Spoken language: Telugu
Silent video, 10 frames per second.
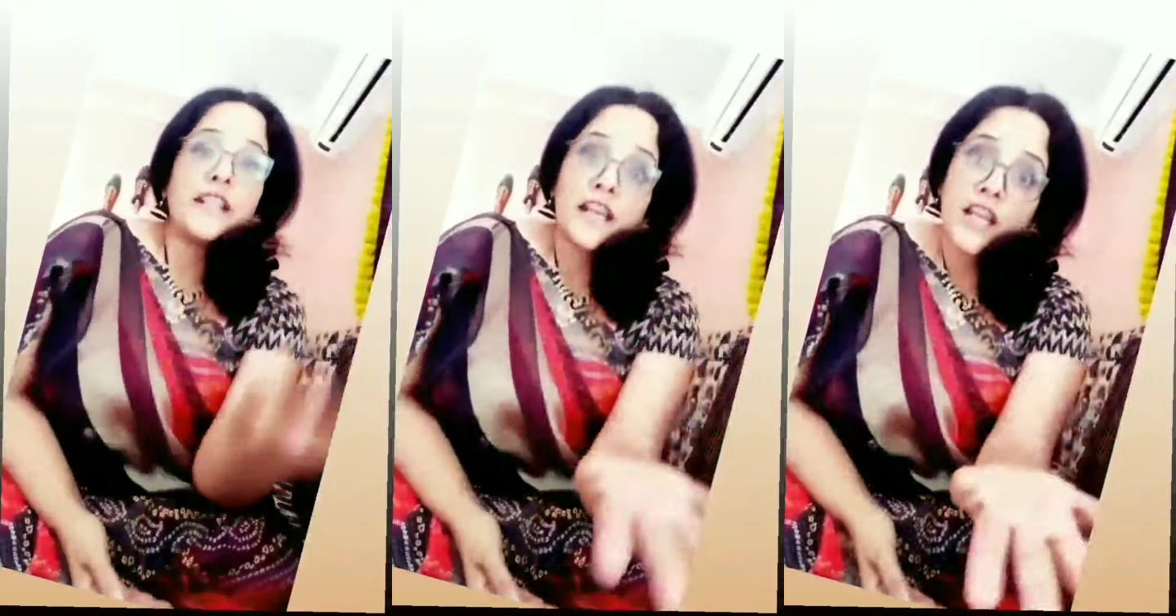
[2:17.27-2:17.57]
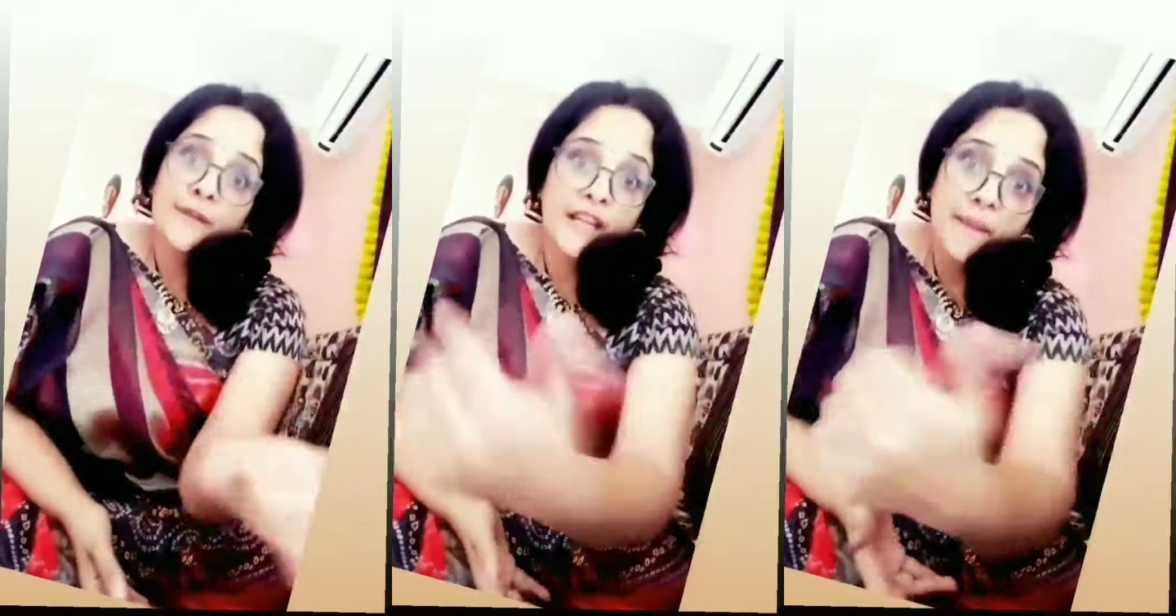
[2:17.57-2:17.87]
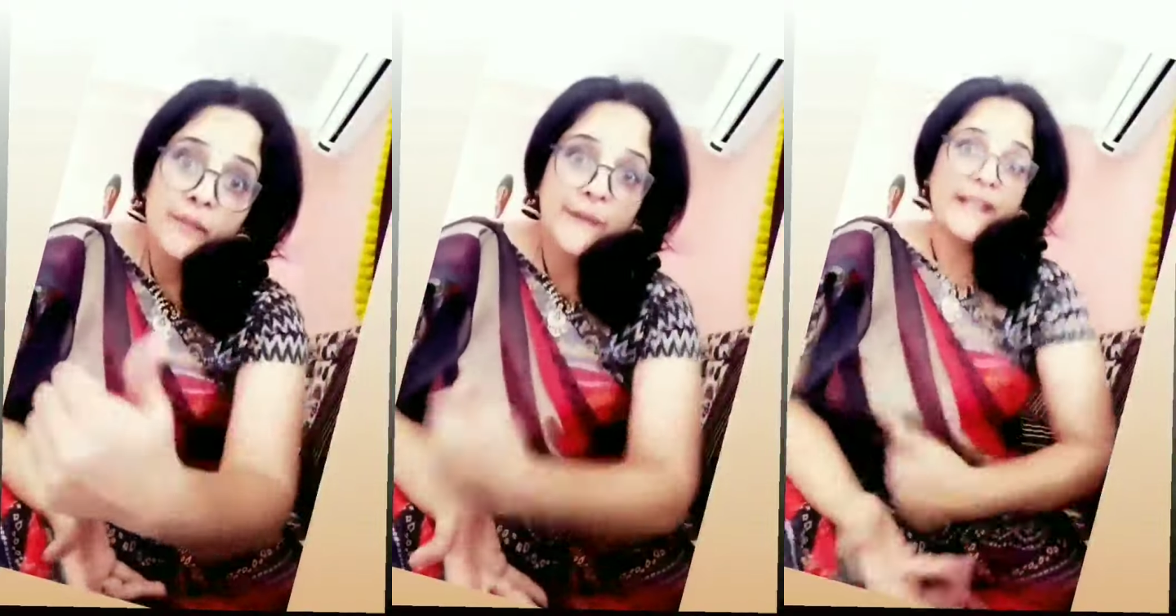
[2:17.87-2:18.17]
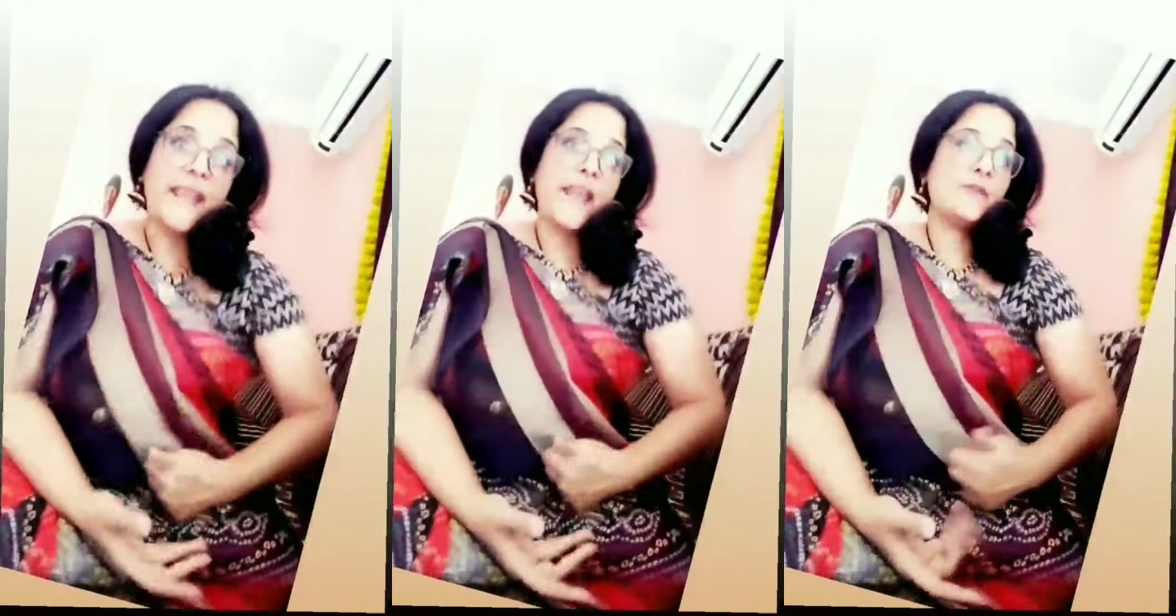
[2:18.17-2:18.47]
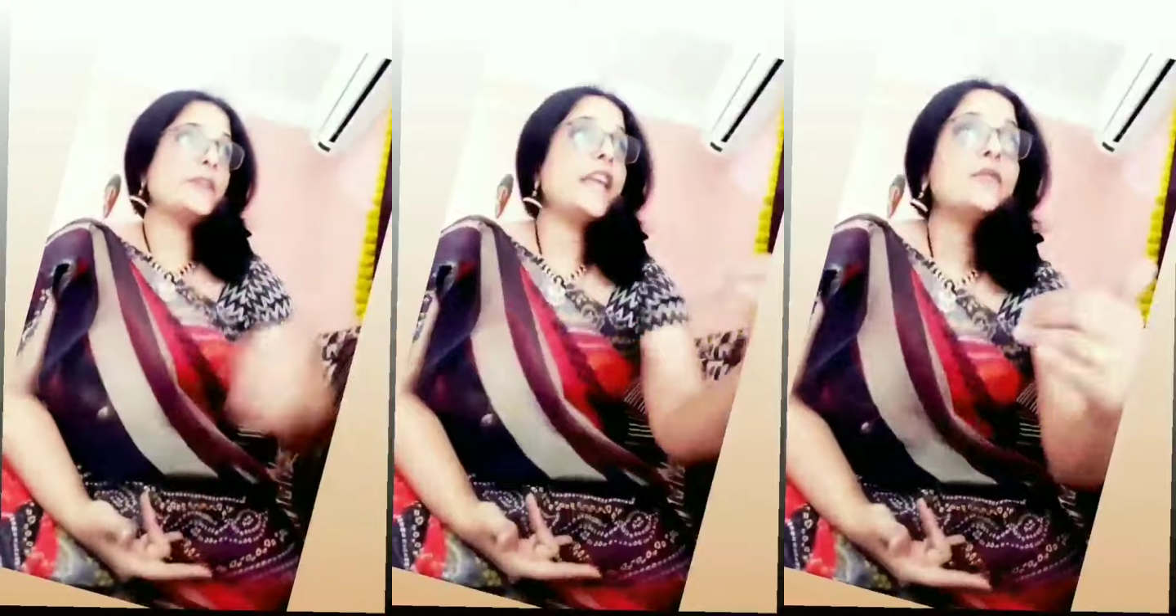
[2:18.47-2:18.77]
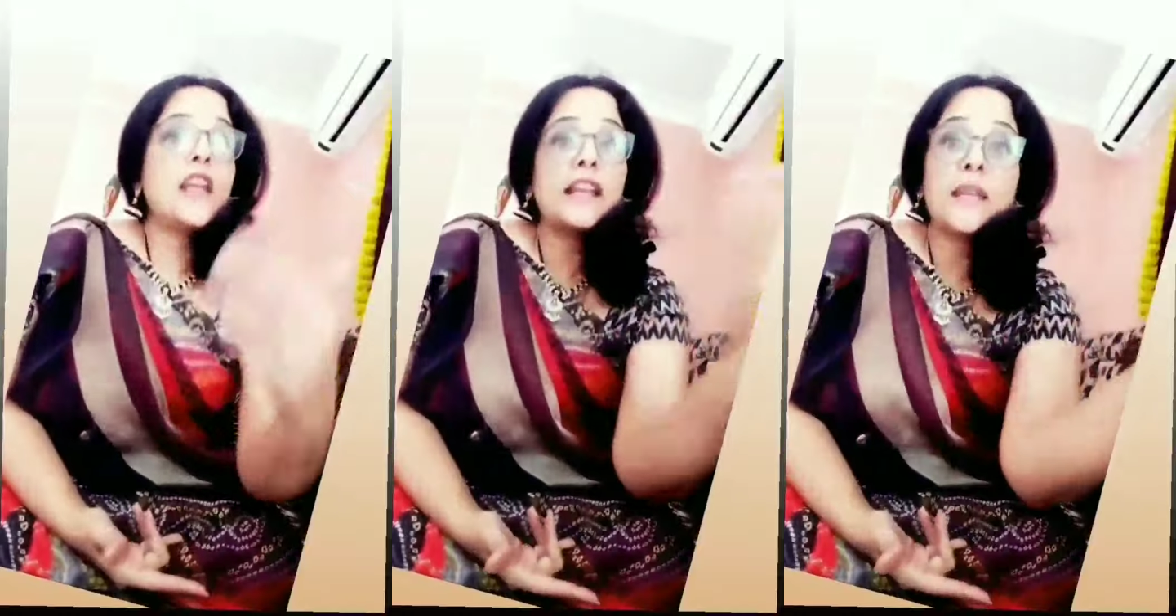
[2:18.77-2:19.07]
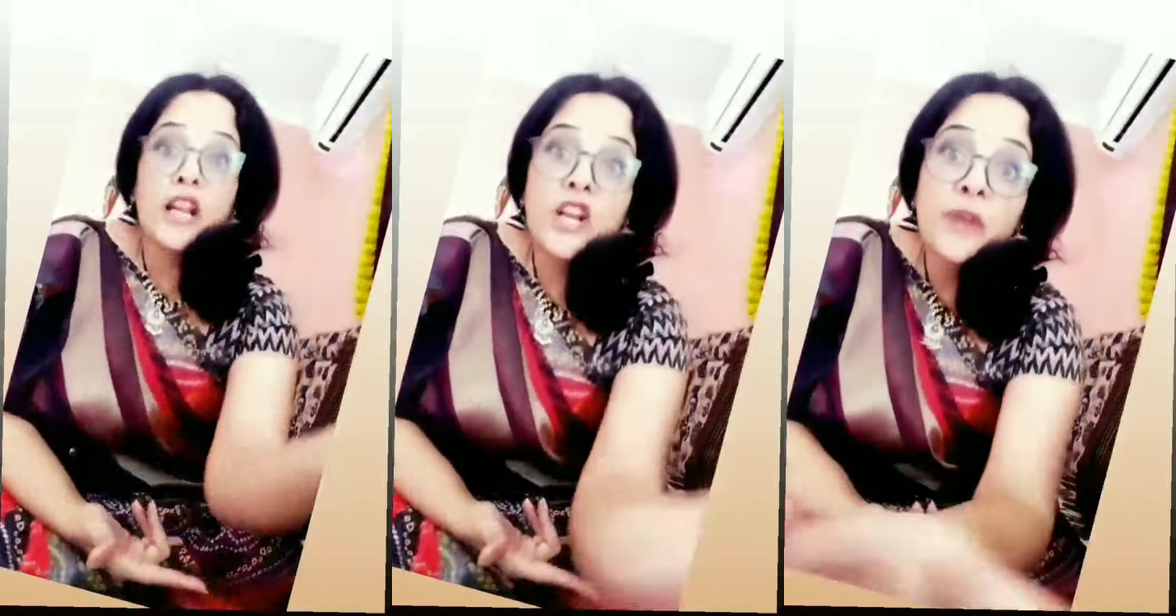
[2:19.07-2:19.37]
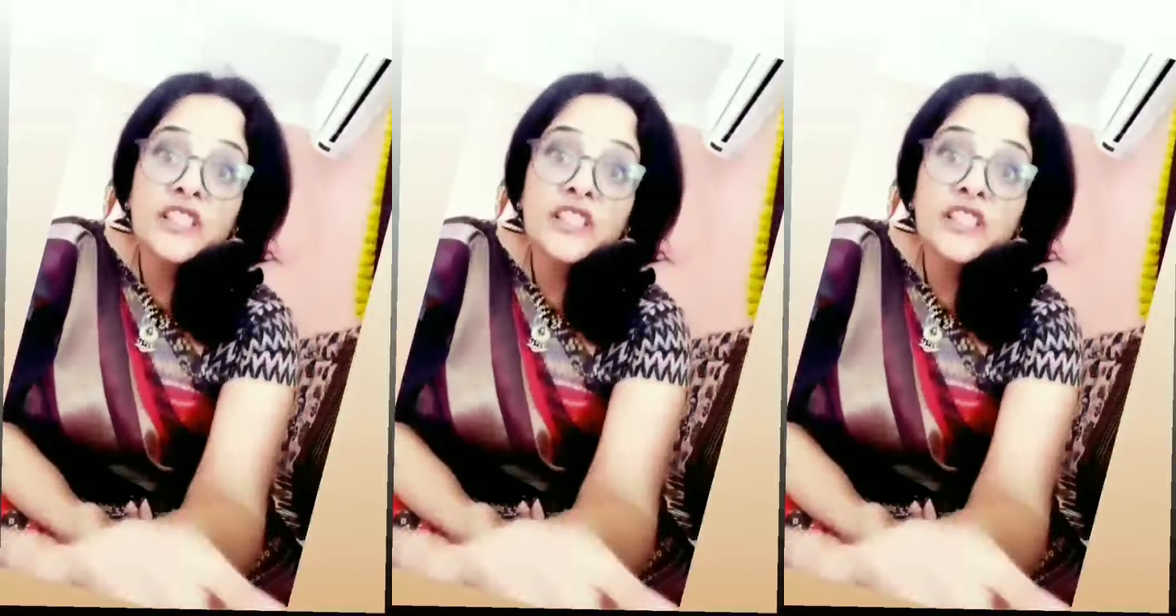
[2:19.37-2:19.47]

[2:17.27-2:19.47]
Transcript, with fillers: ఏడు గంటలకు పిస్తా పప్పు పెట్టాను ఏడున్నరకు